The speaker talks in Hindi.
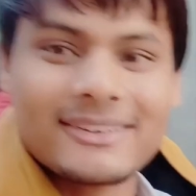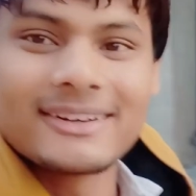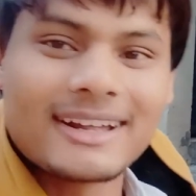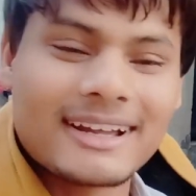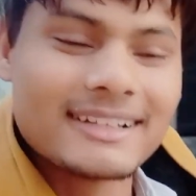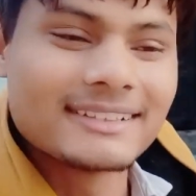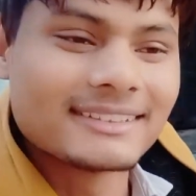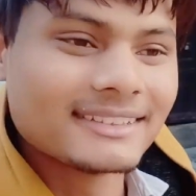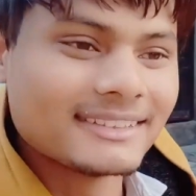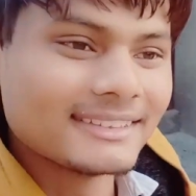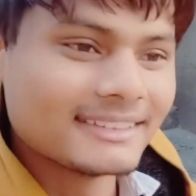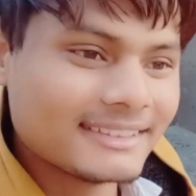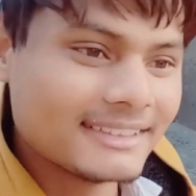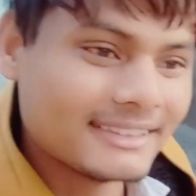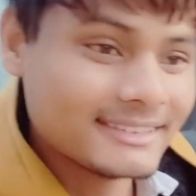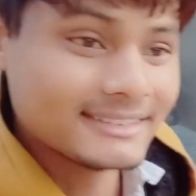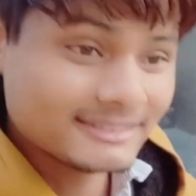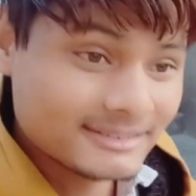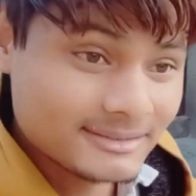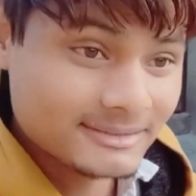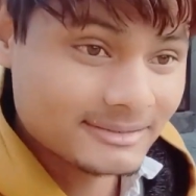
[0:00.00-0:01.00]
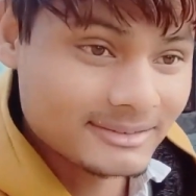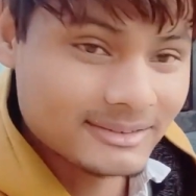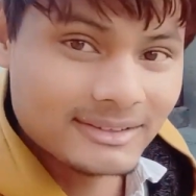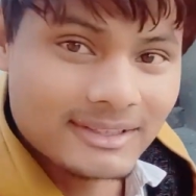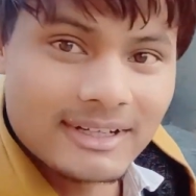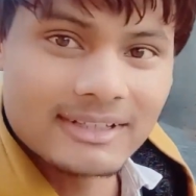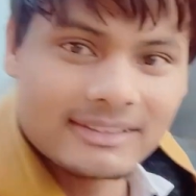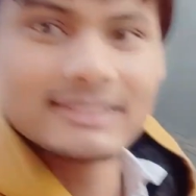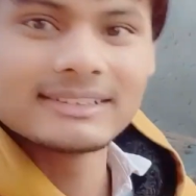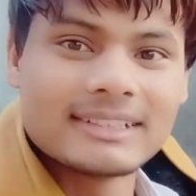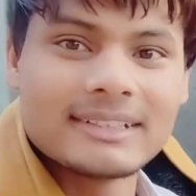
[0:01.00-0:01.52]
और आगे चलते हैं तो
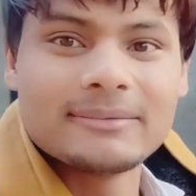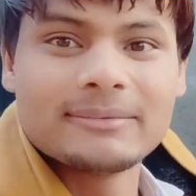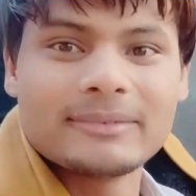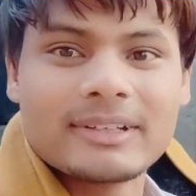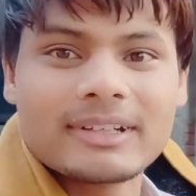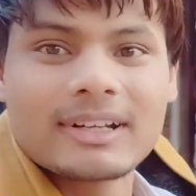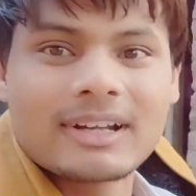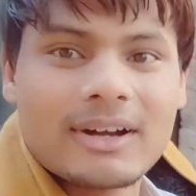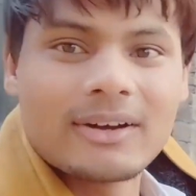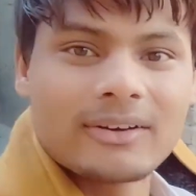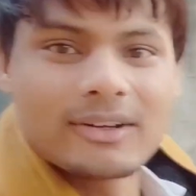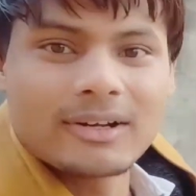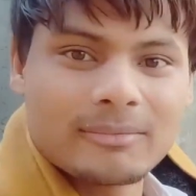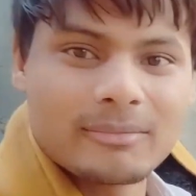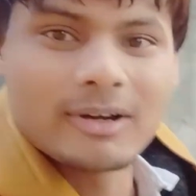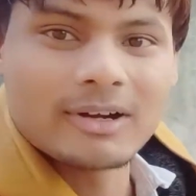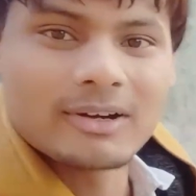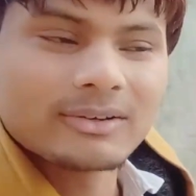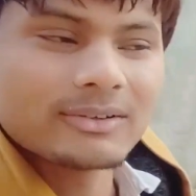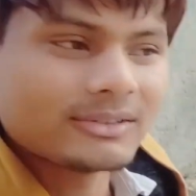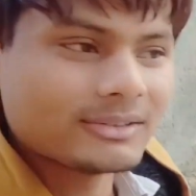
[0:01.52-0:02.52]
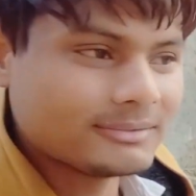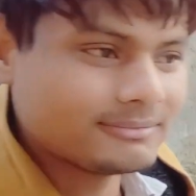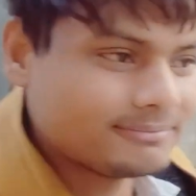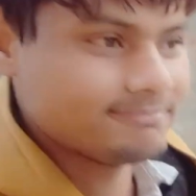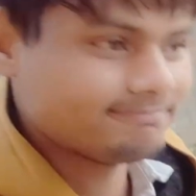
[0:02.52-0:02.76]
बस ये मेरे गांव का माहौल